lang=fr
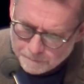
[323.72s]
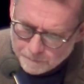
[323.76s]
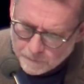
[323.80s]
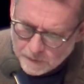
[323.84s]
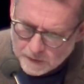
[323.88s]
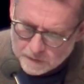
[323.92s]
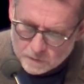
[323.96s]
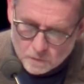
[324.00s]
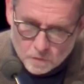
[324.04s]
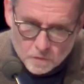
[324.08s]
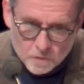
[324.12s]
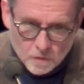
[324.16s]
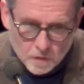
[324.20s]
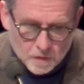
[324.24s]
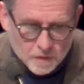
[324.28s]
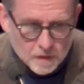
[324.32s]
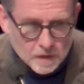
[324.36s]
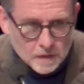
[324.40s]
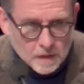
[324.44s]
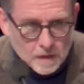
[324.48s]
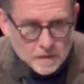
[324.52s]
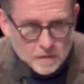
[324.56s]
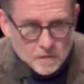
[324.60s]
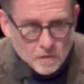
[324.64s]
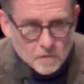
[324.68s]
Et ce sens
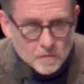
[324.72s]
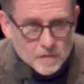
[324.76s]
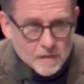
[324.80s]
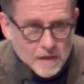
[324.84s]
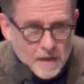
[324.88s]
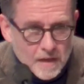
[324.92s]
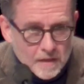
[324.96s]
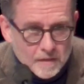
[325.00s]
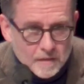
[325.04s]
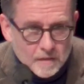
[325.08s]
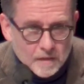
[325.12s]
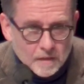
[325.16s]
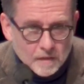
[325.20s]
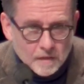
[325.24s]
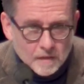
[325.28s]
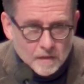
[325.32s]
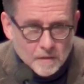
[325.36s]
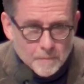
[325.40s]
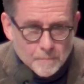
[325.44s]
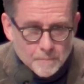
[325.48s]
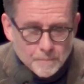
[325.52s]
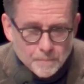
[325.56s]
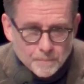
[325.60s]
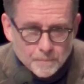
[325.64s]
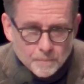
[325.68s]
est un sens
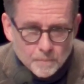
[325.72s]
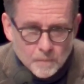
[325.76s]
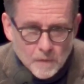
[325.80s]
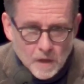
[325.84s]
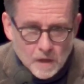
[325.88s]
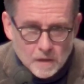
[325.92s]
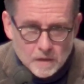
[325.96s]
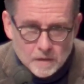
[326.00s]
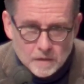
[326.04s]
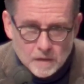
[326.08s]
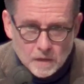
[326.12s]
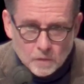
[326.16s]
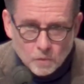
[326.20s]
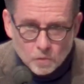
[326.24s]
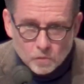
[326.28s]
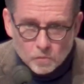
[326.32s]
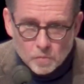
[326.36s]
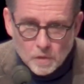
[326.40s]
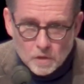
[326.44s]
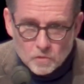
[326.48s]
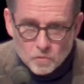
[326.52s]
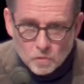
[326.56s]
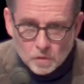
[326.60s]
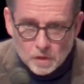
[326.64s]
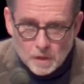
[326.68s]
éthique. Hein, l'idée qu'on
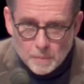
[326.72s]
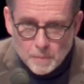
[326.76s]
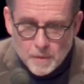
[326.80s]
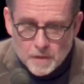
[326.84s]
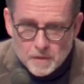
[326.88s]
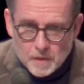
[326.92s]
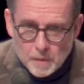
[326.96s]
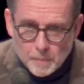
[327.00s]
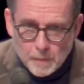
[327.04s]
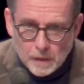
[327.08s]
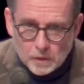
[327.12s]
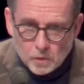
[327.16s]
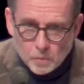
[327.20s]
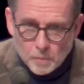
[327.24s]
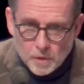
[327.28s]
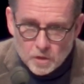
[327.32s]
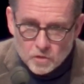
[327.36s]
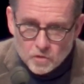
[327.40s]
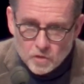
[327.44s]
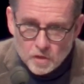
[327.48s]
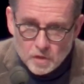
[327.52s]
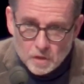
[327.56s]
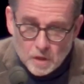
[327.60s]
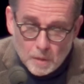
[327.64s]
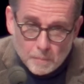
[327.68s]
soit un jour dépassé par nos
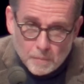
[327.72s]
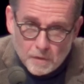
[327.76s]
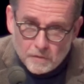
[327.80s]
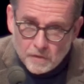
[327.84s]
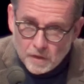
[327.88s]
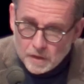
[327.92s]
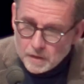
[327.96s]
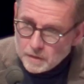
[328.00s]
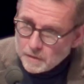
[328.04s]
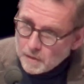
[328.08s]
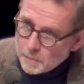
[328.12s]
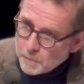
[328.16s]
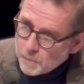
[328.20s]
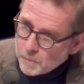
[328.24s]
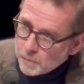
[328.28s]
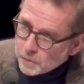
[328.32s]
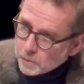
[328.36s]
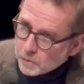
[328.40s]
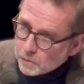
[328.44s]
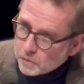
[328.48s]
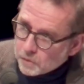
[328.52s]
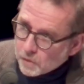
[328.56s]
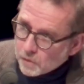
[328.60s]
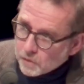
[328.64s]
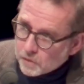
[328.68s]
machines n'a pas véritablement
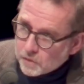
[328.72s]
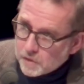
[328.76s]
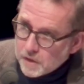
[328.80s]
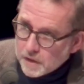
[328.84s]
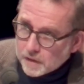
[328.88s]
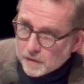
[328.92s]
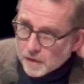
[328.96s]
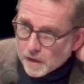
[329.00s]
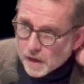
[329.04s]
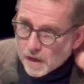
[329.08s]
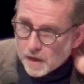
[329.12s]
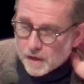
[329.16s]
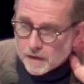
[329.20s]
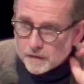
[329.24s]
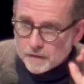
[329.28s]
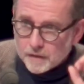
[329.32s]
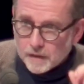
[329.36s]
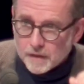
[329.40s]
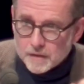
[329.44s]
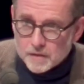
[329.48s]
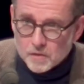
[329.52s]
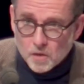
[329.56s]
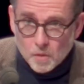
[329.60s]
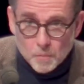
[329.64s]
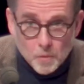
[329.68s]
de sens littéral
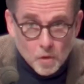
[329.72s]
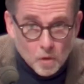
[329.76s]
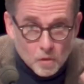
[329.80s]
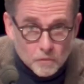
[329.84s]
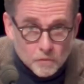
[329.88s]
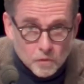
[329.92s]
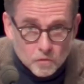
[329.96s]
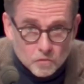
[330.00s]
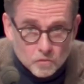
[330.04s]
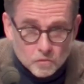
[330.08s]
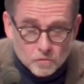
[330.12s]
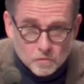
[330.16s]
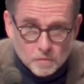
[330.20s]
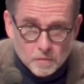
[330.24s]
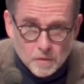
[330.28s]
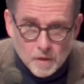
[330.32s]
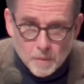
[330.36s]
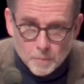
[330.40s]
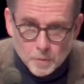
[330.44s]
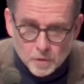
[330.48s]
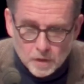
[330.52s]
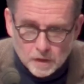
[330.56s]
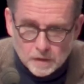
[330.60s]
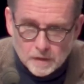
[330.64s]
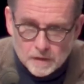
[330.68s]
intéressant, mais en revanche,
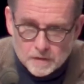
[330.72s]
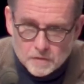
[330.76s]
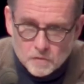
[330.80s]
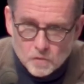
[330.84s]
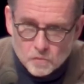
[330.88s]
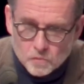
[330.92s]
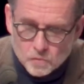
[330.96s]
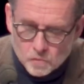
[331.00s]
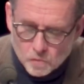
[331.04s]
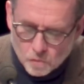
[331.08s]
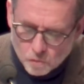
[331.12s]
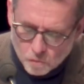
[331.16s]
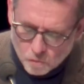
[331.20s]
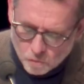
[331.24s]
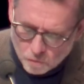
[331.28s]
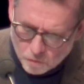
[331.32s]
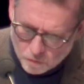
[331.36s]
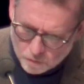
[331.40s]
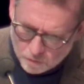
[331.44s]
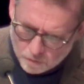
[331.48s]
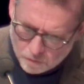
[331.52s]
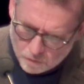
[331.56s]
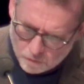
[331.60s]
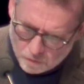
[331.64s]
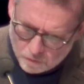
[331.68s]
peut-être un sens second
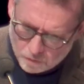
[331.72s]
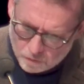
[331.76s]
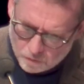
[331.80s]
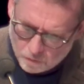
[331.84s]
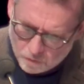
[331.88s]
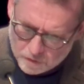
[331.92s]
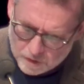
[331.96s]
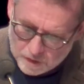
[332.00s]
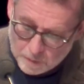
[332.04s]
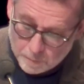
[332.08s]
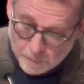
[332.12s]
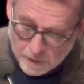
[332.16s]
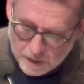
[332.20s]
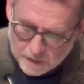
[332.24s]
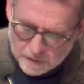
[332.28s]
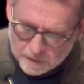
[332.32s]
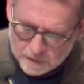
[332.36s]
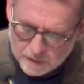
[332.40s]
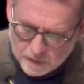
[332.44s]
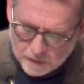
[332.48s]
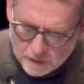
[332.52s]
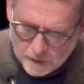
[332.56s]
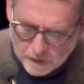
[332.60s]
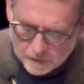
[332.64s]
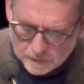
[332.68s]
euh, de type
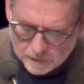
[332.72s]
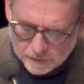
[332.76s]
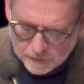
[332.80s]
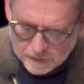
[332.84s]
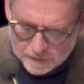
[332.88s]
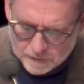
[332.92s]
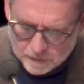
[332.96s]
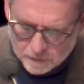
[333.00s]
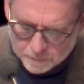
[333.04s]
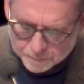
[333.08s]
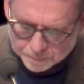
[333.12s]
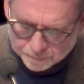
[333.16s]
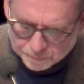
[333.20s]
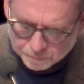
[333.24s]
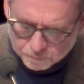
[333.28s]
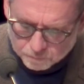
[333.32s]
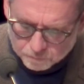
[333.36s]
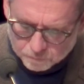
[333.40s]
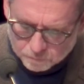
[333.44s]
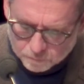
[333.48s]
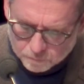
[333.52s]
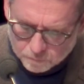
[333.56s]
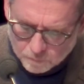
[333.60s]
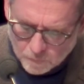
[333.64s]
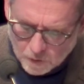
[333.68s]
éthique intéressant.
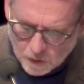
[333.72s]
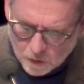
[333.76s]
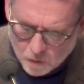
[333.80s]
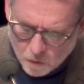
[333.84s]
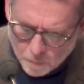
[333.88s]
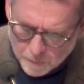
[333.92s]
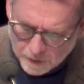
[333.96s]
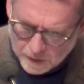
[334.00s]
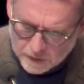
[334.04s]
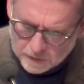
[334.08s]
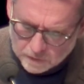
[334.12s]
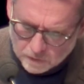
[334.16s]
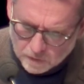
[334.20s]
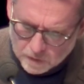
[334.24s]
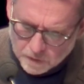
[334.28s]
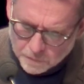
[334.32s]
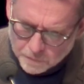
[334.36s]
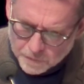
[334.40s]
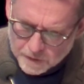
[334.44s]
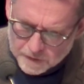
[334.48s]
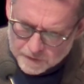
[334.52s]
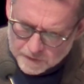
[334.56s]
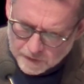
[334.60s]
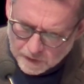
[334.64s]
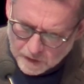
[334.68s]
Le mérite, en
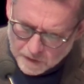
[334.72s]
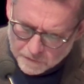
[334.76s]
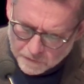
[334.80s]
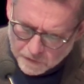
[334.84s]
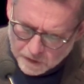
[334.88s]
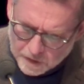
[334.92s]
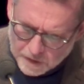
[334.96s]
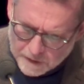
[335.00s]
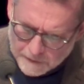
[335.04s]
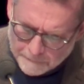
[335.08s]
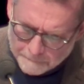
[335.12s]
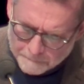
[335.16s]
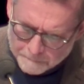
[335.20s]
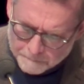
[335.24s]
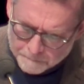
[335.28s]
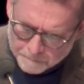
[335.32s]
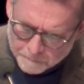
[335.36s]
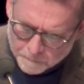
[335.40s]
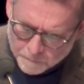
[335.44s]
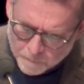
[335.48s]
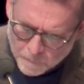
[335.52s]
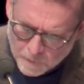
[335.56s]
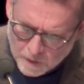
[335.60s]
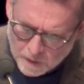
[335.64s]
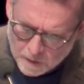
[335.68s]
effet, de ces rêveries
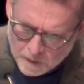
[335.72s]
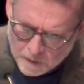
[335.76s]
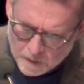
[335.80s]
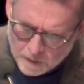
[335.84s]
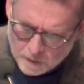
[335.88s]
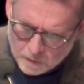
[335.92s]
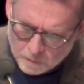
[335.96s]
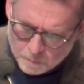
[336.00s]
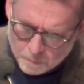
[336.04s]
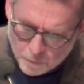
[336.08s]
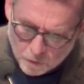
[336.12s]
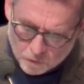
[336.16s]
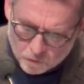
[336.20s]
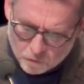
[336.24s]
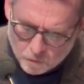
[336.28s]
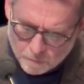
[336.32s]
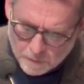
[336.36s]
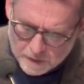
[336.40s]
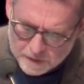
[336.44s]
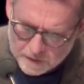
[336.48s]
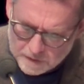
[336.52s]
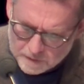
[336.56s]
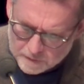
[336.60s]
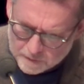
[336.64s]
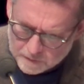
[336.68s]

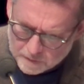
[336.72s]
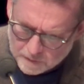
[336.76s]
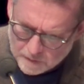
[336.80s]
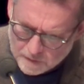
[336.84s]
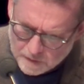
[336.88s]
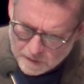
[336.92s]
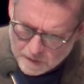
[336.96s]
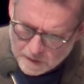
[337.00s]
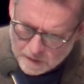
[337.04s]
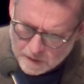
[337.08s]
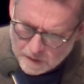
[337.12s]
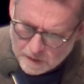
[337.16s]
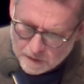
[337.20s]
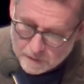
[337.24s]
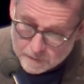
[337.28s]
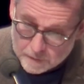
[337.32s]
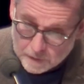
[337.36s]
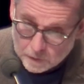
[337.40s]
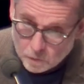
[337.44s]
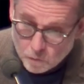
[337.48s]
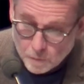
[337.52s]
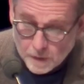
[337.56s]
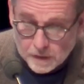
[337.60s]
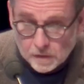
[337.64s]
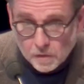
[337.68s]
posthumanistes,
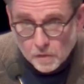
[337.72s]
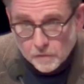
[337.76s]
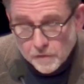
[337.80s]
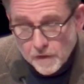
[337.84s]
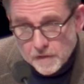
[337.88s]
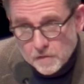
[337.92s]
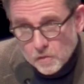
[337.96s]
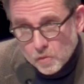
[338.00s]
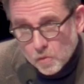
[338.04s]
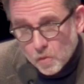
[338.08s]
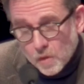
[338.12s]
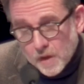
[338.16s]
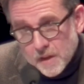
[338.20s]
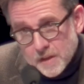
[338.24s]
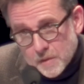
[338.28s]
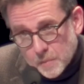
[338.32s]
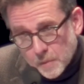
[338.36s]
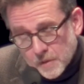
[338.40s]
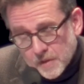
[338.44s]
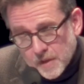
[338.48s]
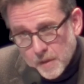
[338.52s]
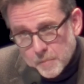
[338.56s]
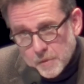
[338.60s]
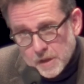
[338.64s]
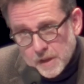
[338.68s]
c'est de nous mettre en face de nos
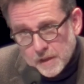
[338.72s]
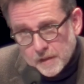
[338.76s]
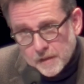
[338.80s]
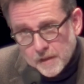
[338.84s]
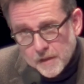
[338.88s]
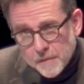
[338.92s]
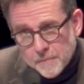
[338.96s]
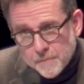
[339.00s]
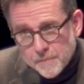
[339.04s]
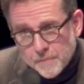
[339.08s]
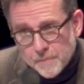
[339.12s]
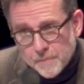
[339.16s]
responsabilités.